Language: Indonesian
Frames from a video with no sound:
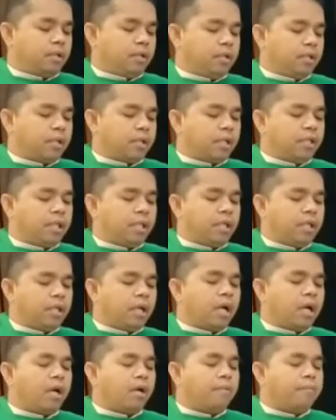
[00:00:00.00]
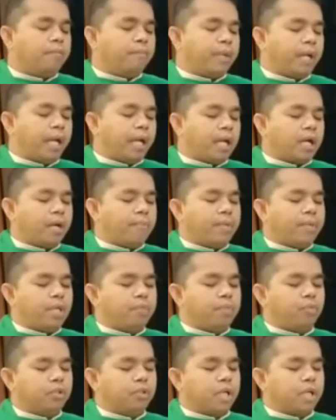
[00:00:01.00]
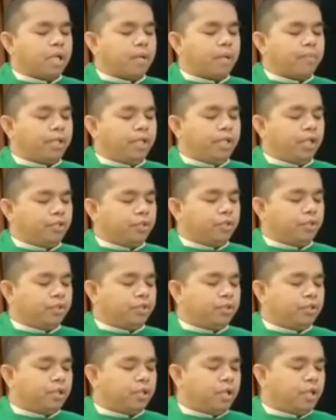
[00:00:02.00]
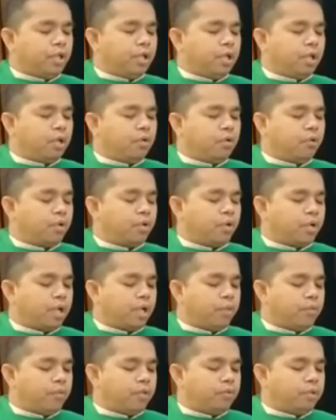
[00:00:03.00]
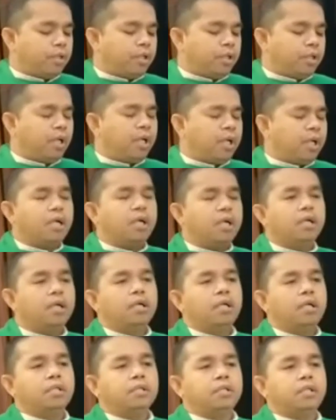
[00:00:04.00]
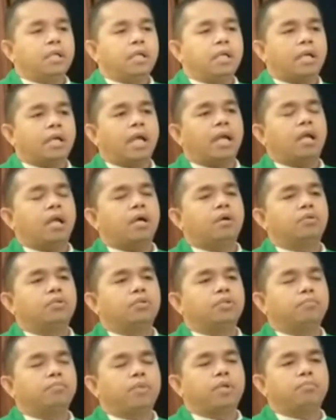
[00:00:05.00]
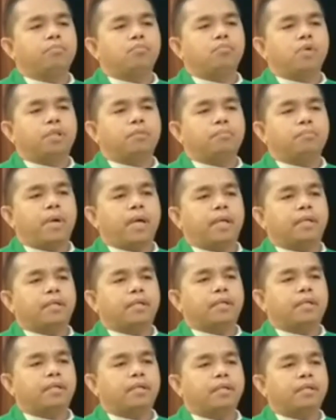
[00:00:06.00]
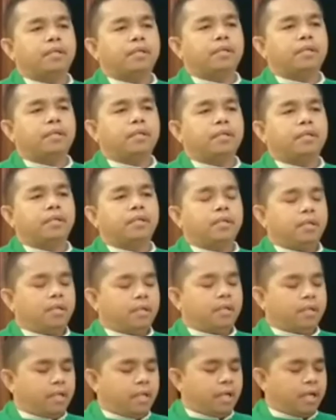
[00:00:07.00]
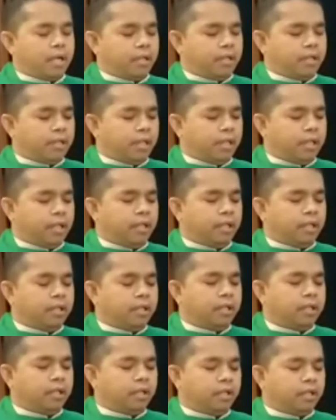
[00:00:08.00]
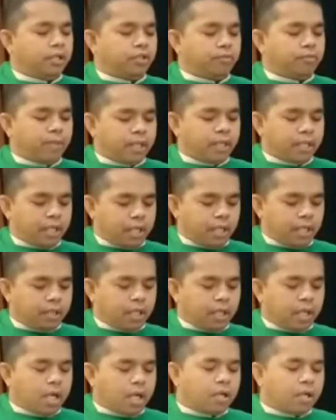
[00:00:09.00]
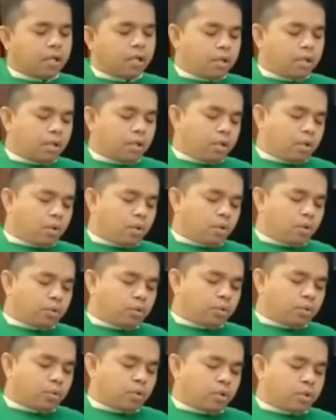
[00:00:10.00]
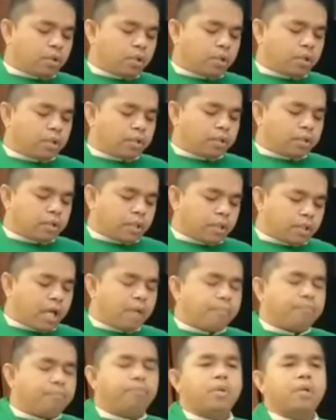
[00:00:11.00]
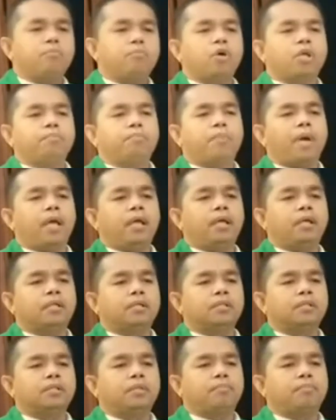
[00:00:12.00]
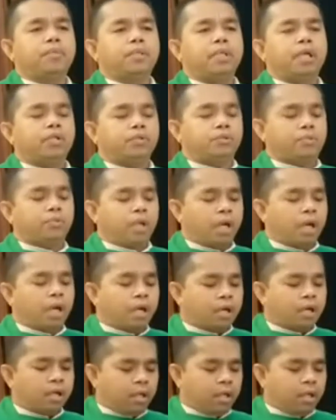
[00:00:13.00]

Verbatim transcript: ketika mereka menyebutkan nama Yesus lalu orang-orang mengikuti dia terhalang untuk berbuat baik dengan ini Yesus mengajak kita untuk tetap berbuat baik seperti yang sudah